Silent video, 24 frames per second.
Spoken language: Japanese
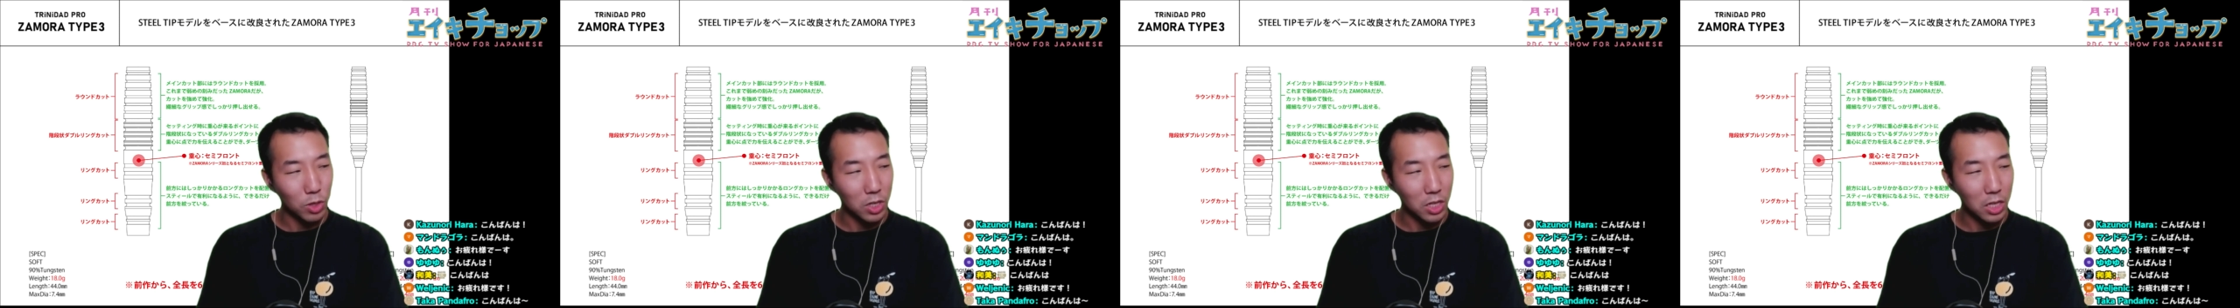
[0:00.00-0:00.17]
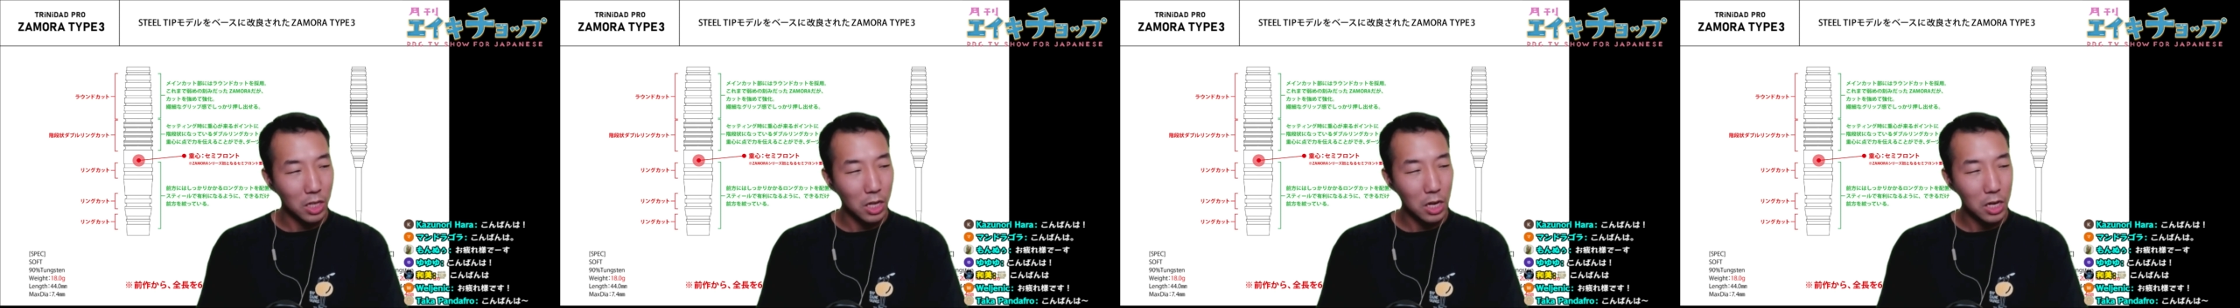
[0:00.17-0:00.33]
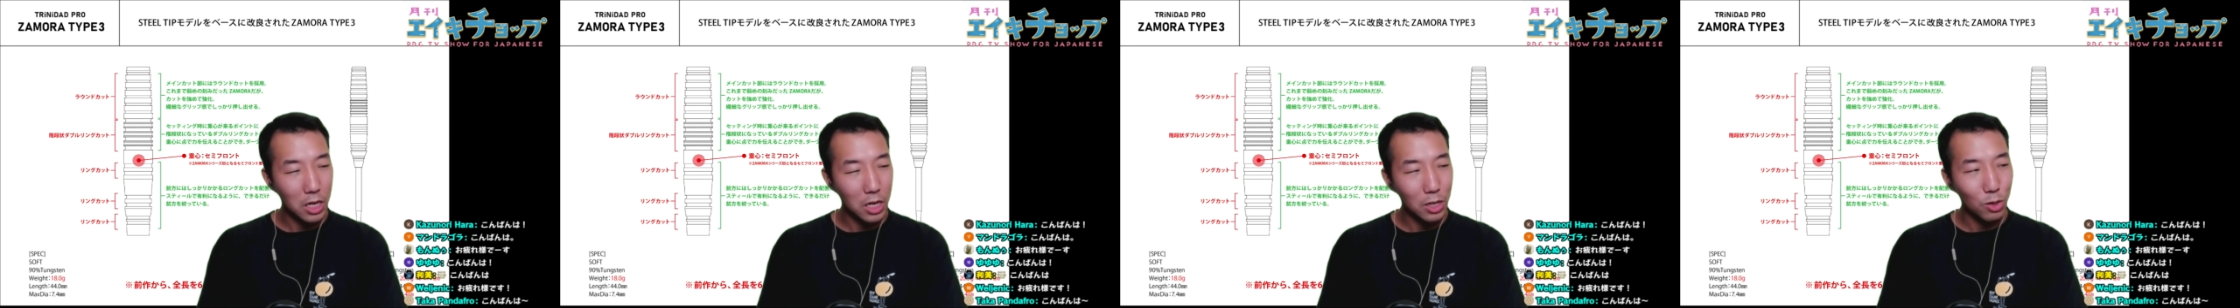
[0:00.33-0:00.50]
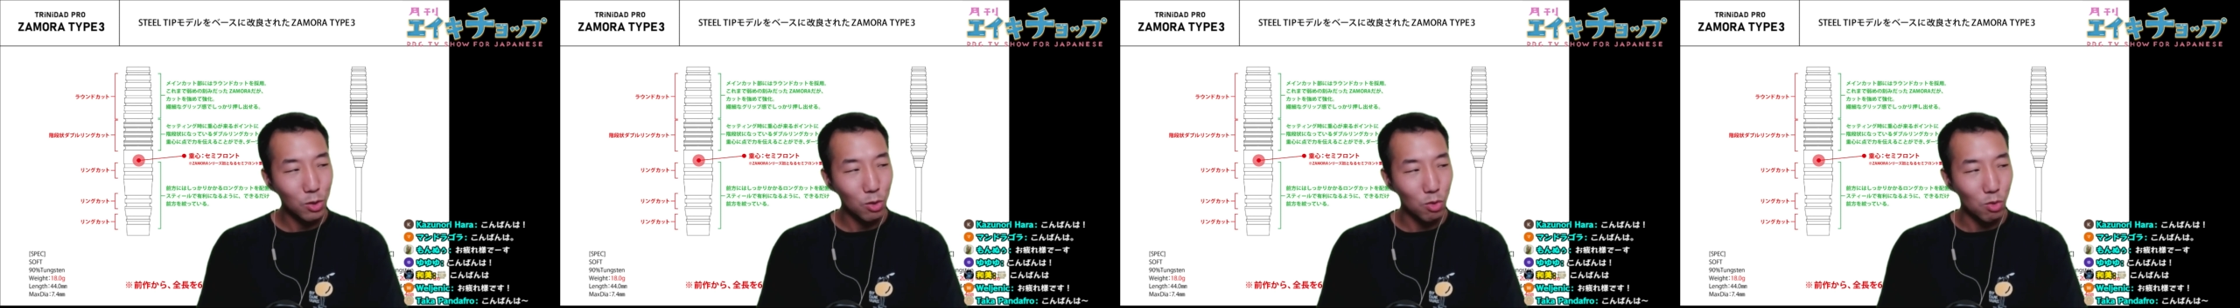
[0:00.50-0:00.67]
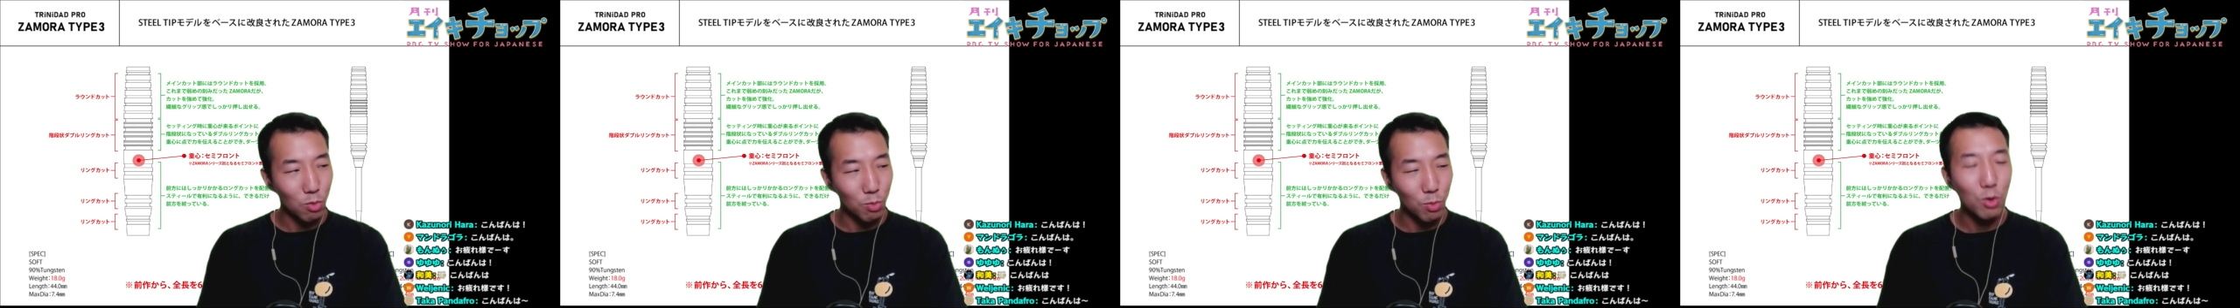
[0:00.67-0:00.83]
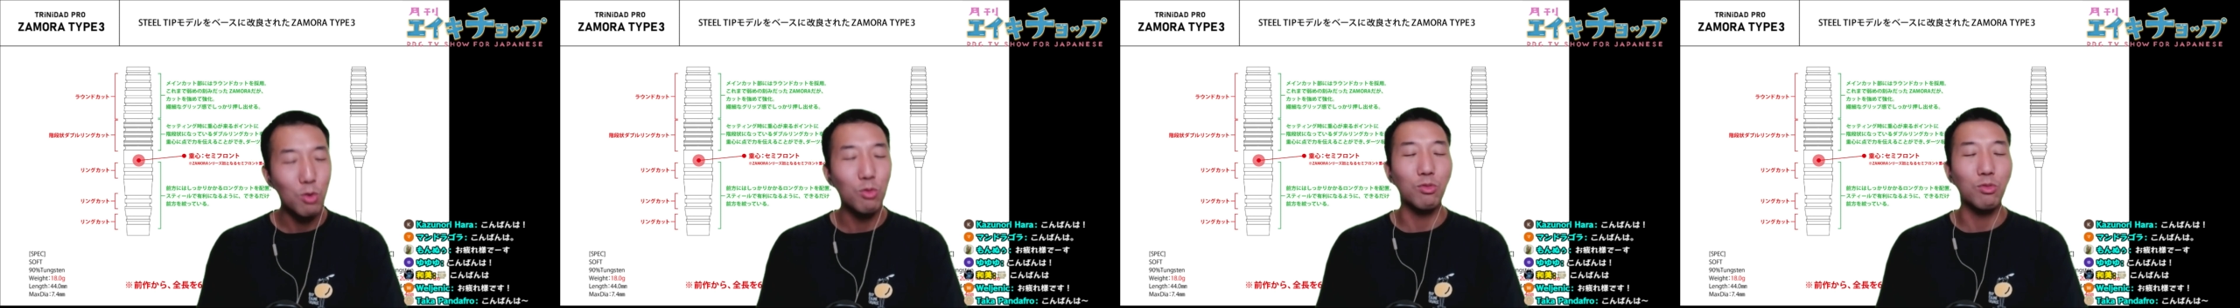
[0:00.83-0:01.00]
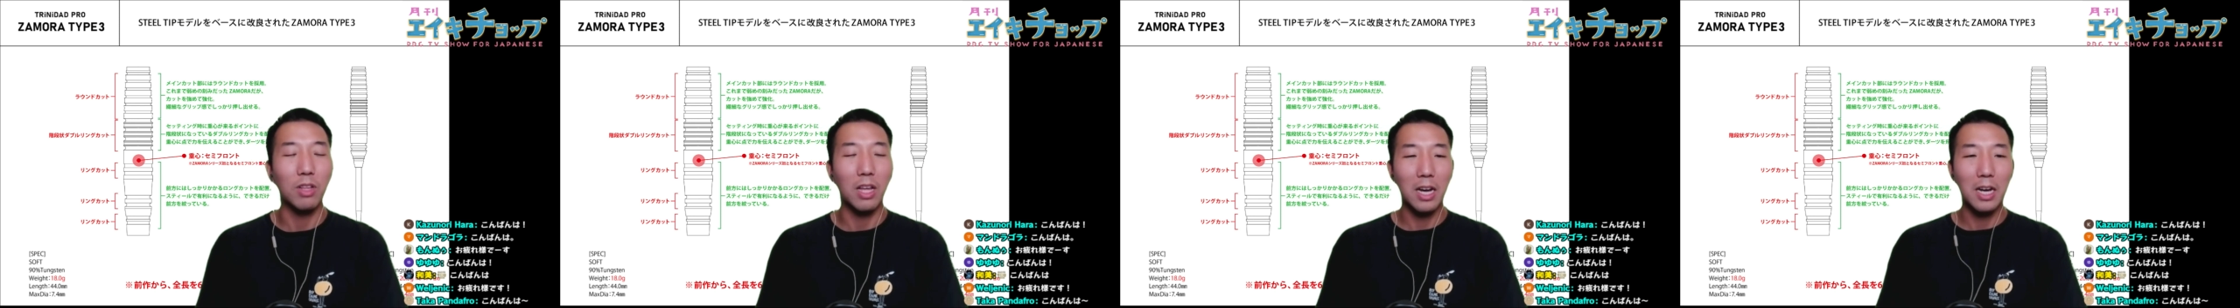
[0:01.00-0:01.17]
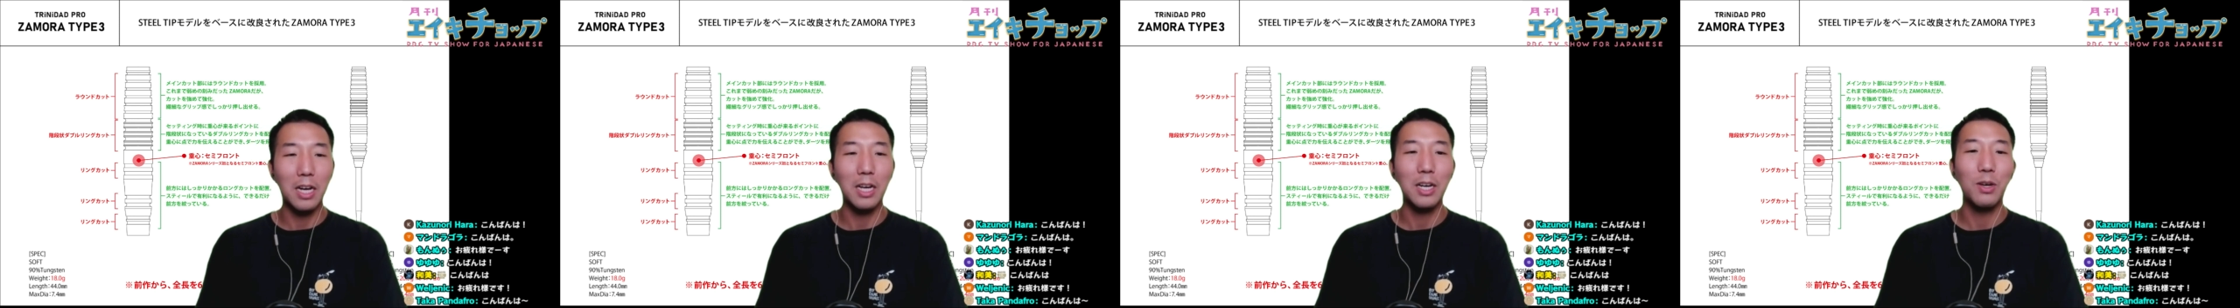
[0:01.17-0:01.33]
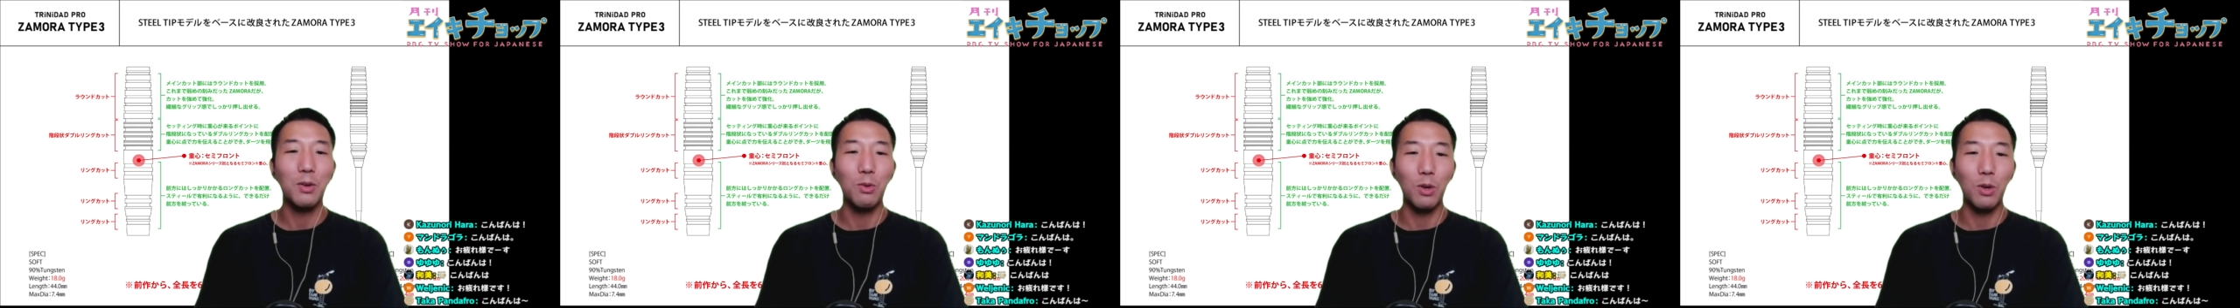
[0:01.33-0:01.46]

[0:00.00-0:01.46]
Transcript: いないと思うな